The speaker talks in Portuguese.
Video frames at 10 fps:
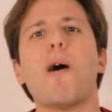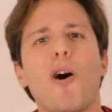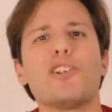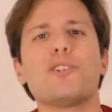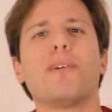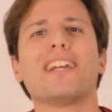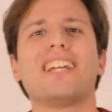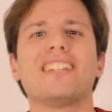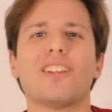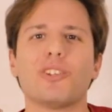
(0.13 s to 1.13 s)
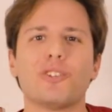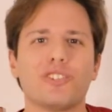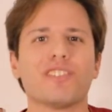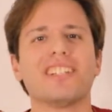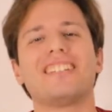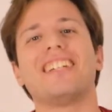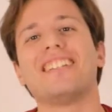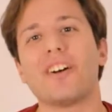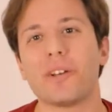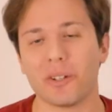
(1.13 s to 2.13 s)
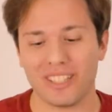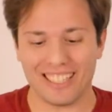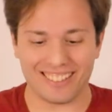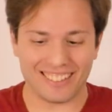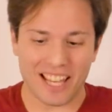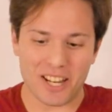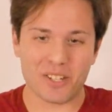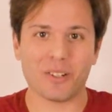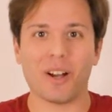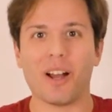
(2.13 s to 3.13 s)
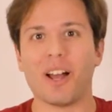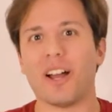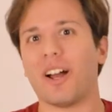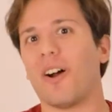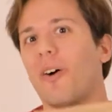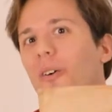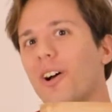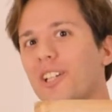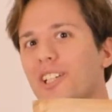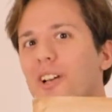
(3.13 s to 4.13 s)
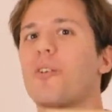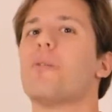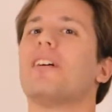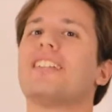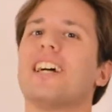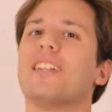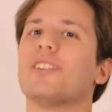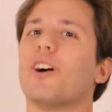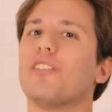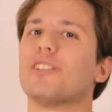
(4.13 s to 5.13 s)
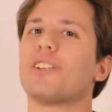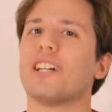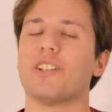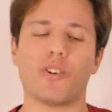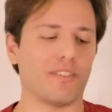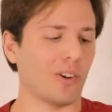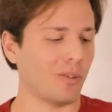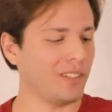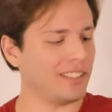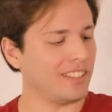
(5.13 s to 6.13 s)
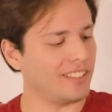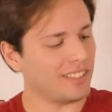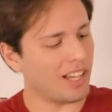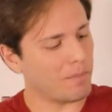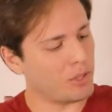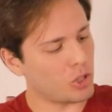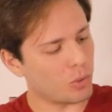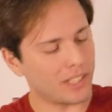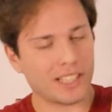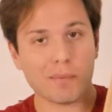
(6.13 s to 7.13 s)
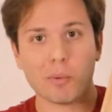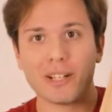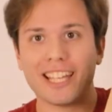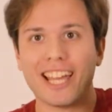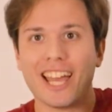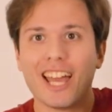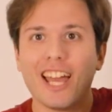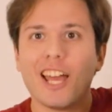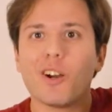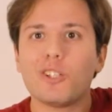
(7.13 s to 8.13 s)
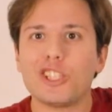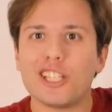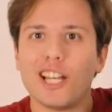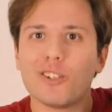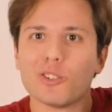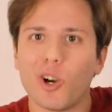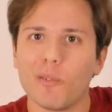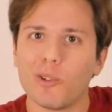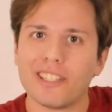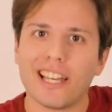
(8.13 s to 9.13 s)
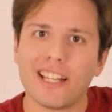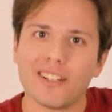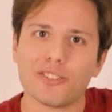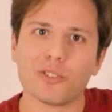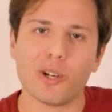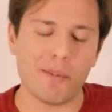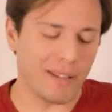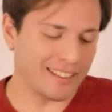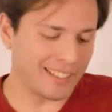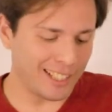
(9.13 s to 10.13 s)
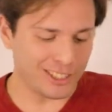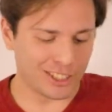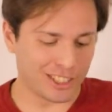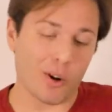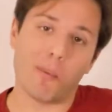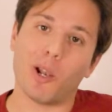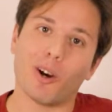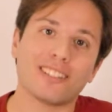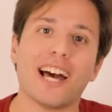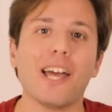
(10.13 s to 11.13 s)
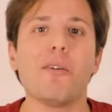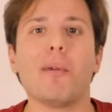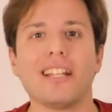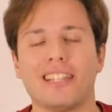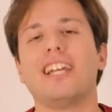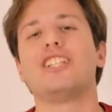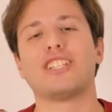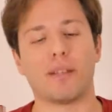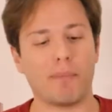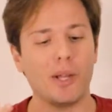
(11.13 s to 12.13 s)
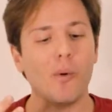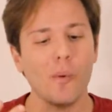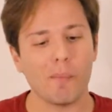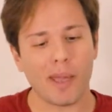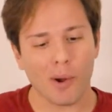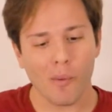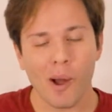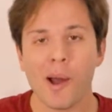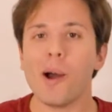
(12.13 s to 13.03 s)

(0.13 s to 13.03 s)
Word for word: Uma ótima quinta a todos vocês, é o que eu desejo. Hoje, com uma série nova no canal que vai começar esse rabisco aqui, é porque eu tirei o nome e o endereço do remetente, ou melhor, da remetente também, o meu,